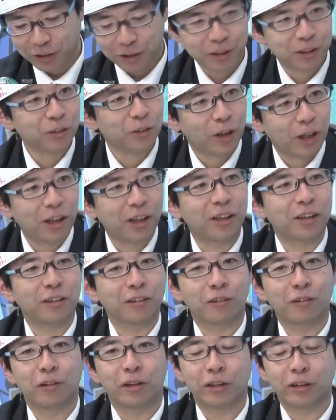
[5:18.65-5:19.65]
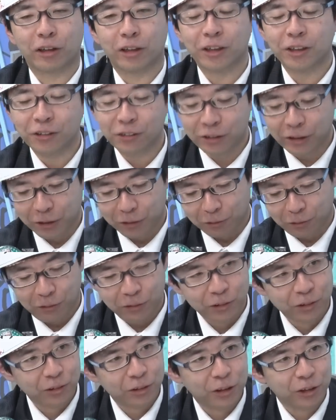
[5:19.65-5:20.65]
実はこれだから幽霊とか
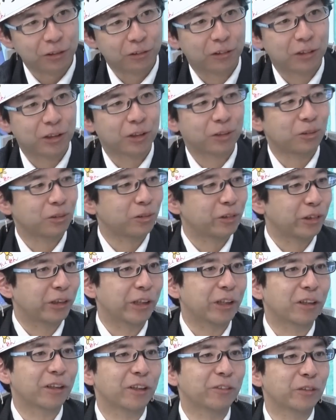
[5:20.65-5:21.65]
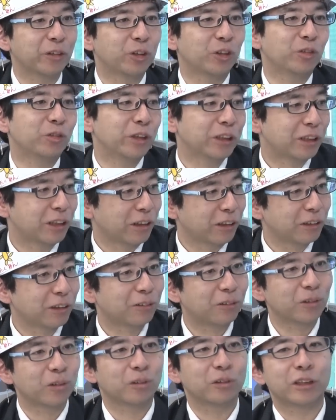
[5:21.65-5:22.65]
宇宙人とか超能力は一回も証明され
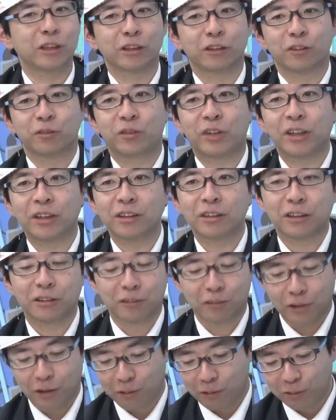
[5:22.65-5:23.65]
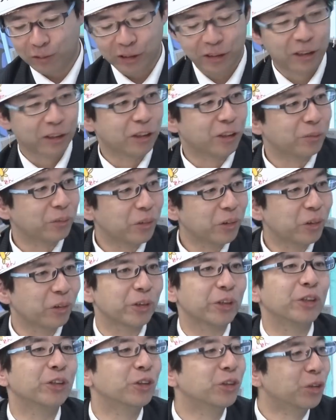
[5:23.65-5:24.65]
たことないですけどパンダとかゴリラって
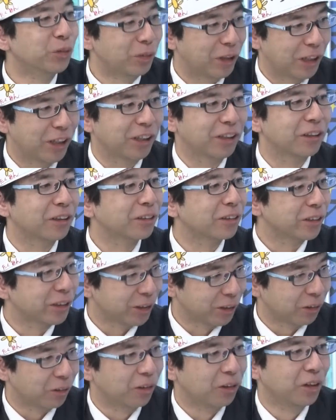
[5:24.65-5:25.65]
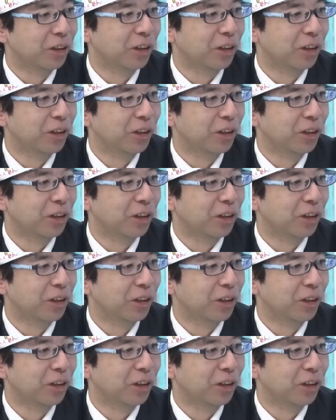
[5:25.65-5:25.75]
元ユーマーなんですよ。